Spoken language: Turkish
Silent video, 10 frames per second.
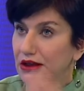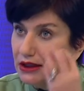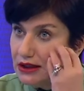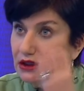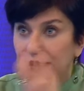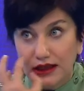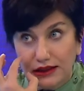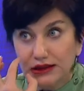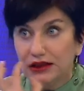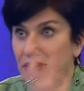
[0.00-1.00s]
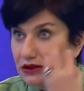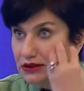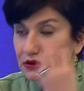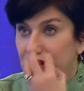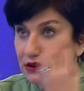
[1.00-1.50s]
yanaklarda
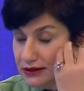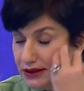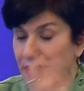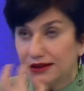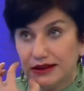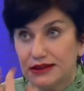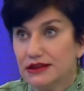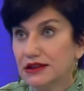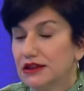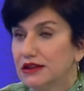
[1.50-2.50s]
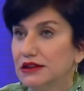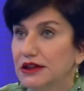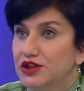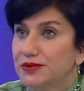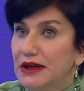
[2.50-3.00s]
yanak derisinde
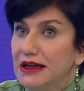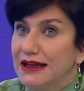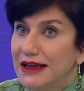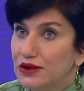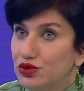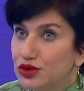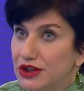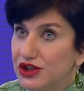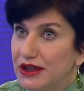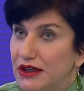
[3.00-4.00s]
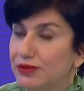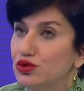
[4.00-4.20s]
kalınlaşma. Yani yüzde şekil